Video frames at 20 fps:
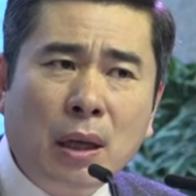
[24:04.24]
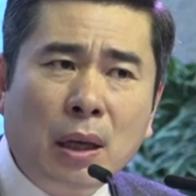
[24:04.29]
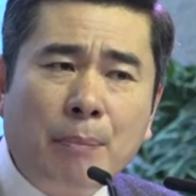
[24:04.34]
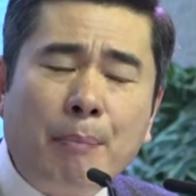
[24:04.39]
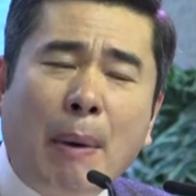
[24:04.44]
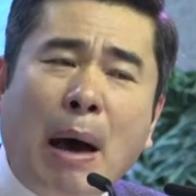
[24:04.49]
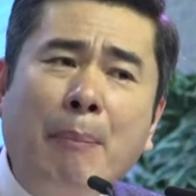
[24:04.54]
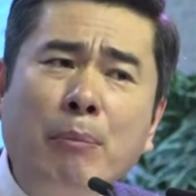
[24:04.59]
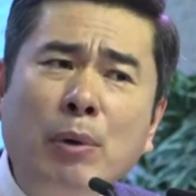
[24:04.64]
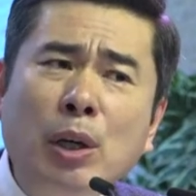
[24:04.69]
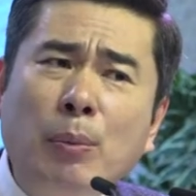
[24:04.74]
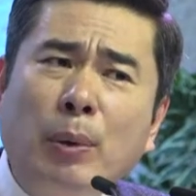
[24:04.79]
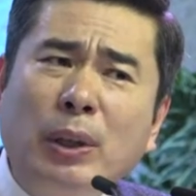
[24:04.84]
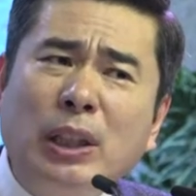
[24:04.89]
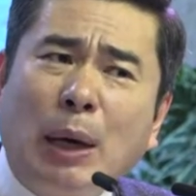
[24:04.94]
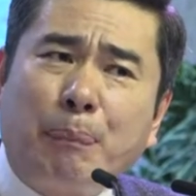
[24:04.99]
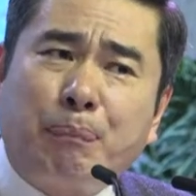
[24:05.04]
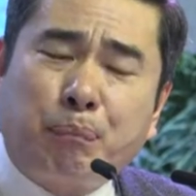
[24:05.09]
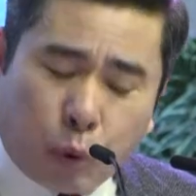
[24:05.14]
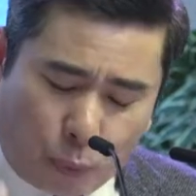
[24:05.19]

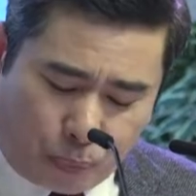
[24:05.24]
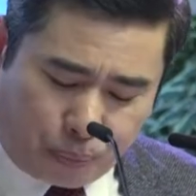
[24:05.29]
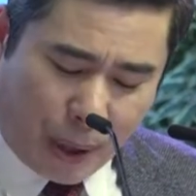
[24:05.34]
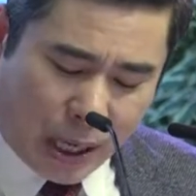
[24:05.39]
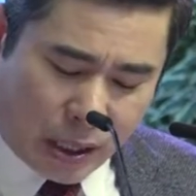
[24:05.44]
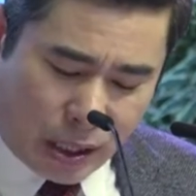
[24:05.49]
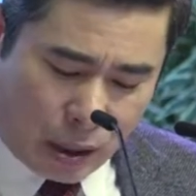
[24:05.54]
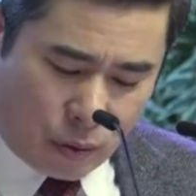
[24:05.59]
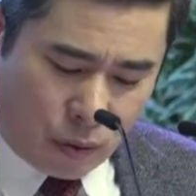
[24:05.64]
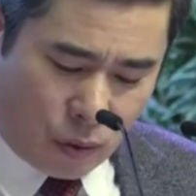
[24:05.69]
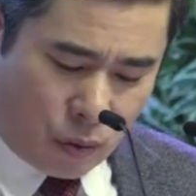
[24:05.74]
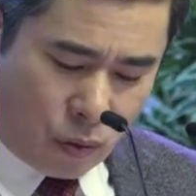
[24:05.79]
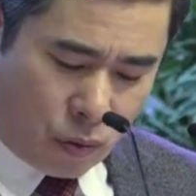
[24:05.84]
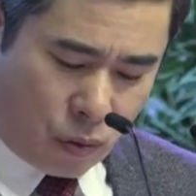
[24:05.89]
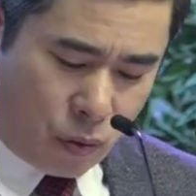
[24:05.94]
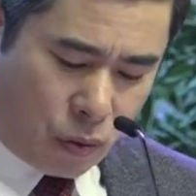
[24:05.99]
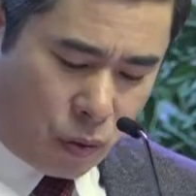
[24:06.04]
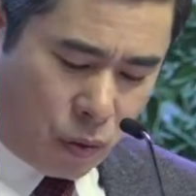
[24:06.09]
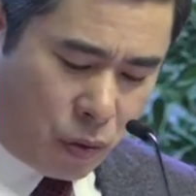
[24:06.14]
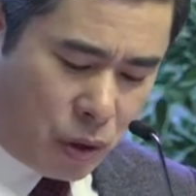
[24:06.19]
만물보다 부패되고
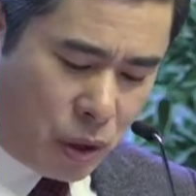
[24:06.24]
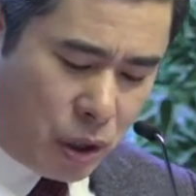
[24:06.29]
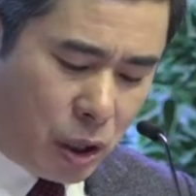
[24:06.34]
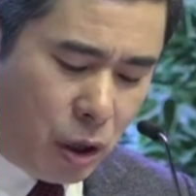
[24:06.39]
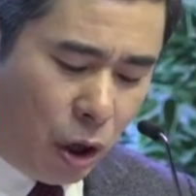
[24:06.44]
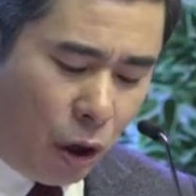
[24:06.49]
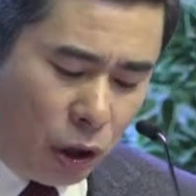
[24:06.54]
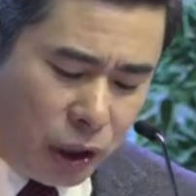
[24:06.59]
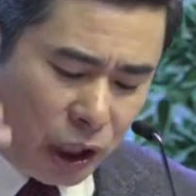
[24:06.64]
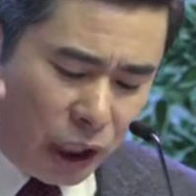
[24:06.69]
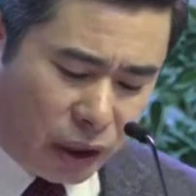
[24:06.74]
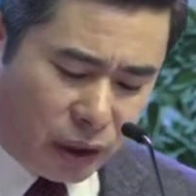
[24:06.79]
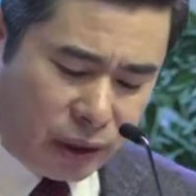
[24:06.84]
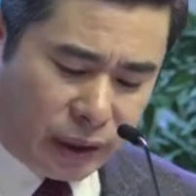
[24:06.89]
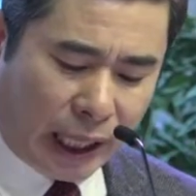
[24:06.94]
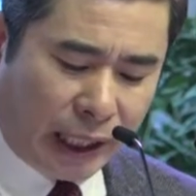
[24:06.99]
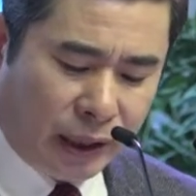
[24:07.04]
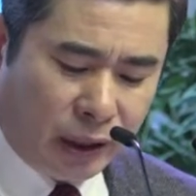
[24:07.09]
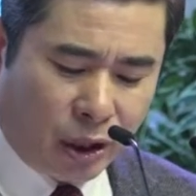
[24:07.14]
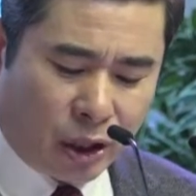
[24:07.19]

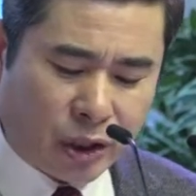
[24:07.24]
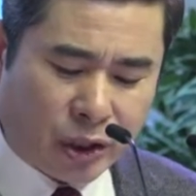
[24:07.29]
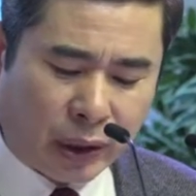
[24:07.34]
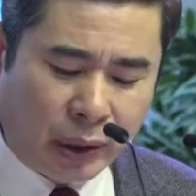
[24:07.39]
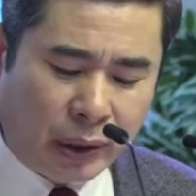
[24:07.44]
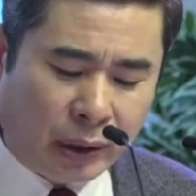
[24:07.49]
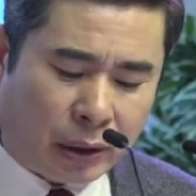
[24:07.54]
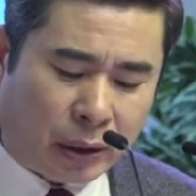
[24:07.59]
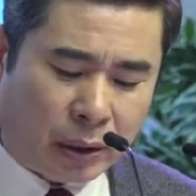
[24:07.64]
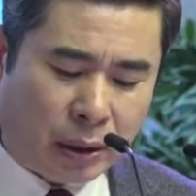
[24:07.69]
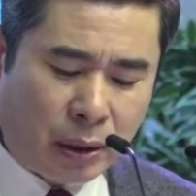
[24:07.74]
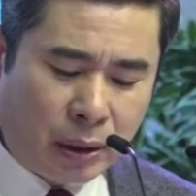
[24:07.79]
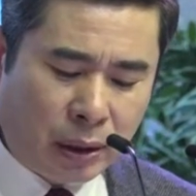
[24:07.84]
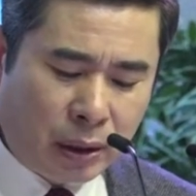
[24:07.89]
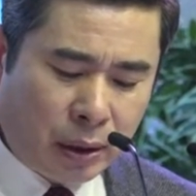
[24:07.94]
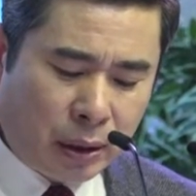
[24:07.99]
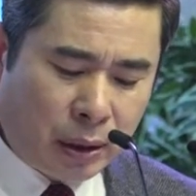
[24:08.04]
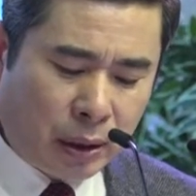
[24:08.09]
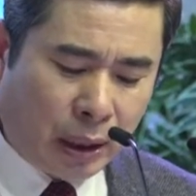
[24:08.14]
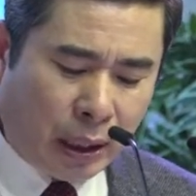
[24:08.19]
거짓된 것은
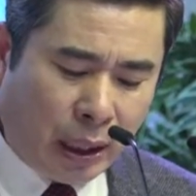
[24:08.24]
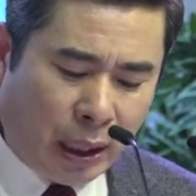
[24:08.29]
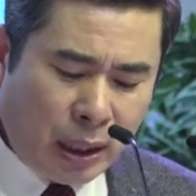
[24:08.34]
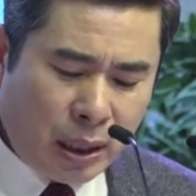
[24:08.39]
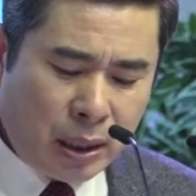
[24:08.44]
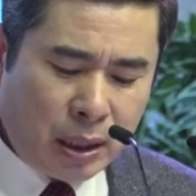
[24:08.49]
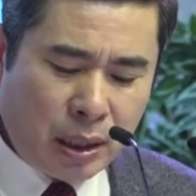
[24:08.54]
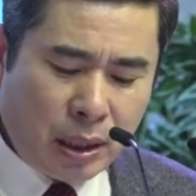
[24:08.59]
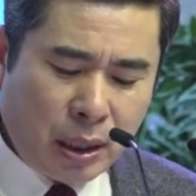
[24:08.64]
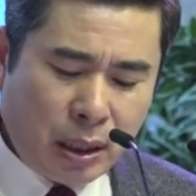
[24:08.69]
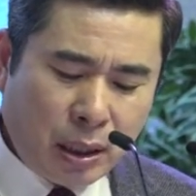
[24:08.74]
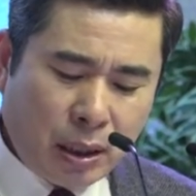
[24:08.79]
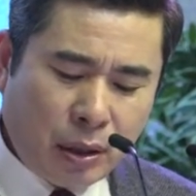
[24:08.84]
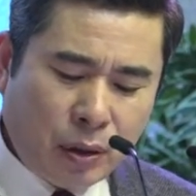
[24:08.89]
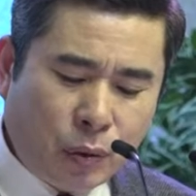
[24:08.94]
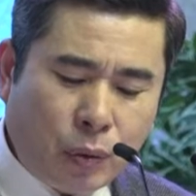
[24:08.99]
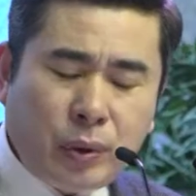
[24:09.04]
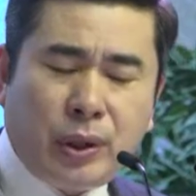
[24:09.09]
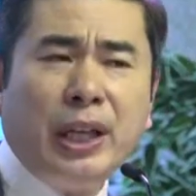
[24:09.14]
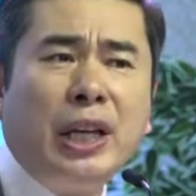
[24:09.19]
예?
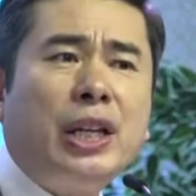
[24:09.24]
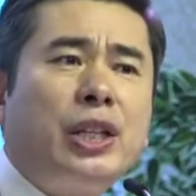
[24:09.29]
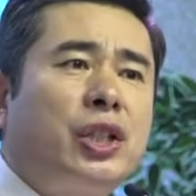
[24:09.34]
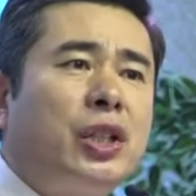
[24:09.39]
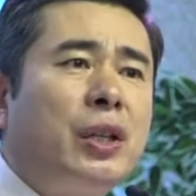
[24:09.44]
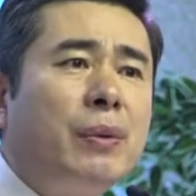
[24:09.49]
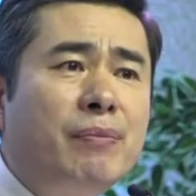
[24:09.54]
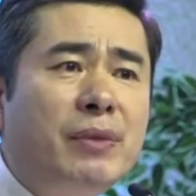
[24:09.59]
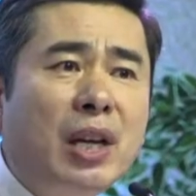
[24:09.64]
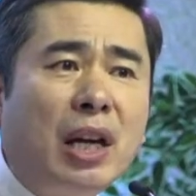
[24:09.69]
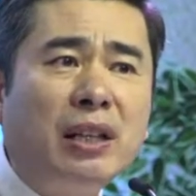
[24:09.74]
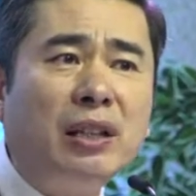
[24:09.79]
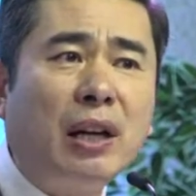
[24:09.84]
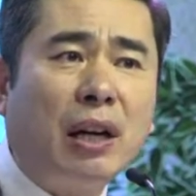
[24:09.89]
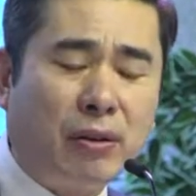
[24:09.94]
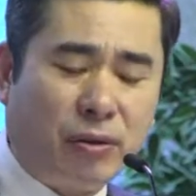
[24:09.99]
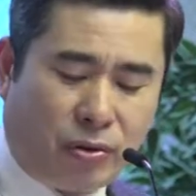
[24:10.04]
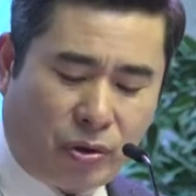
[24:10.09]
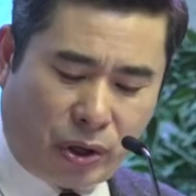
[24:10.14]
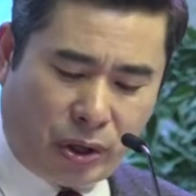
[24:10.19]
우리의
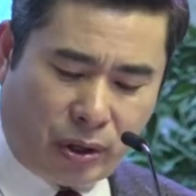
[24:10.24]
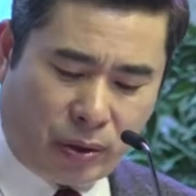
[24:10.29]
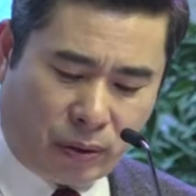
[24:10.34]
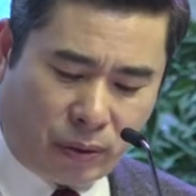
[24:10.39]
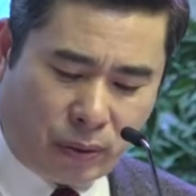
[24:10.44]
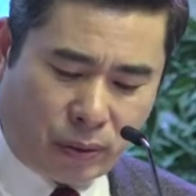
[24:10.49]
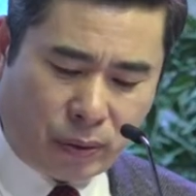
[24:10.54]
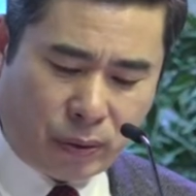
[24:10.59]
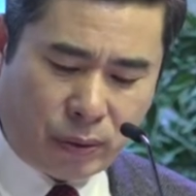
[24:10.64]
심장이라는 거예요.